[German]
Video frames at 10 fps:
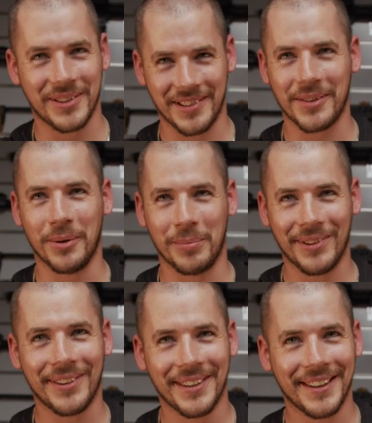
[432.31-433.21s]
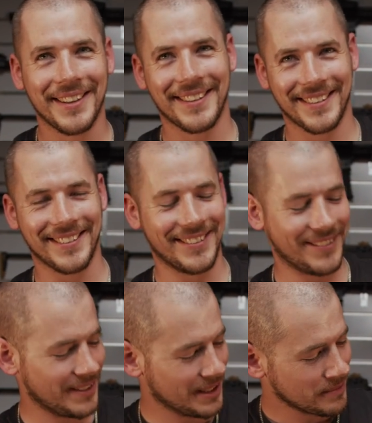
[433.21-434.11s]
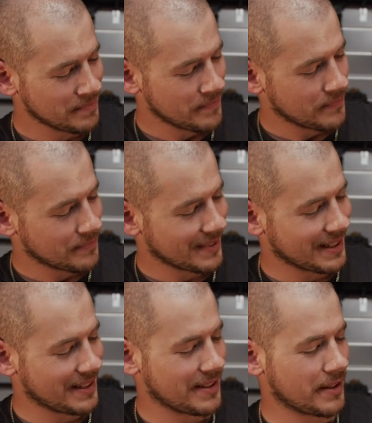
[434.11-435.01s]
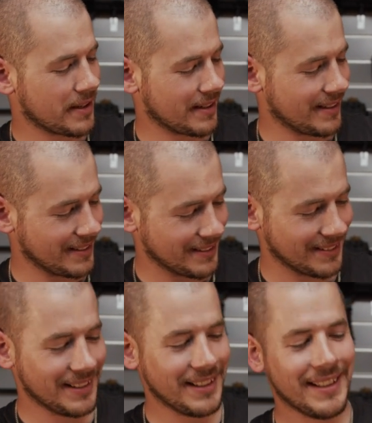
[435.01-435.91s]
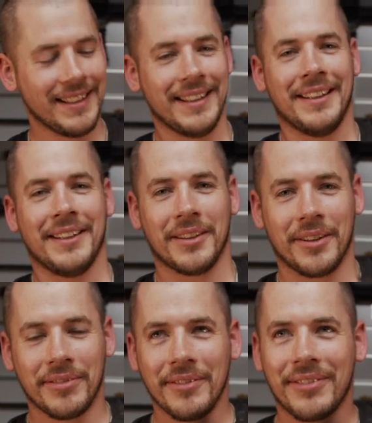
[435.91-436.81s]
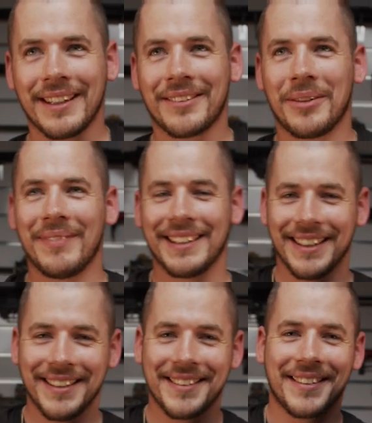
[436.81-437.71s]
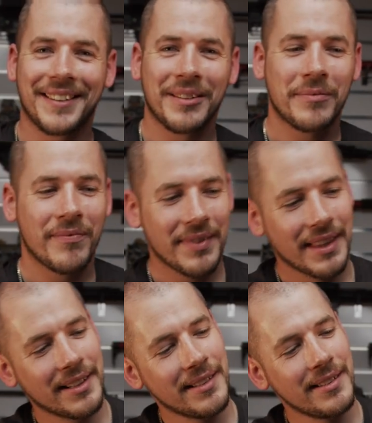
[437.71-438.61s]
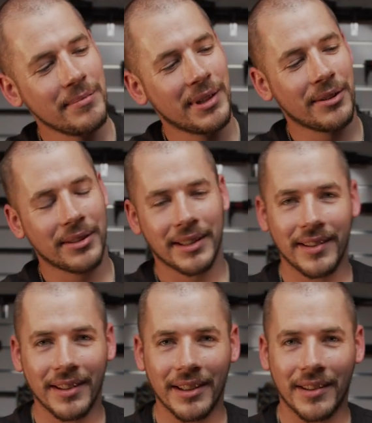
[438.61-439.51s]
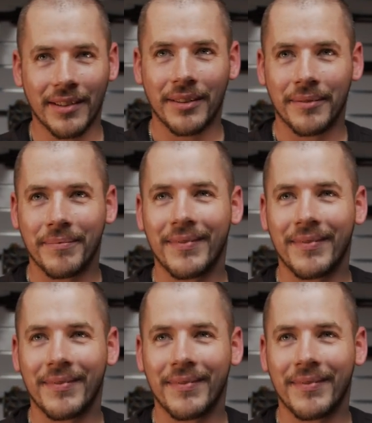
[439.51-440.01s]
Und ein Scope, ne? Genau. Mhm. Ja, ja. Auf jeden halt Fall kommt man jetzt. Da sieht man auch, dass hier jetzt die.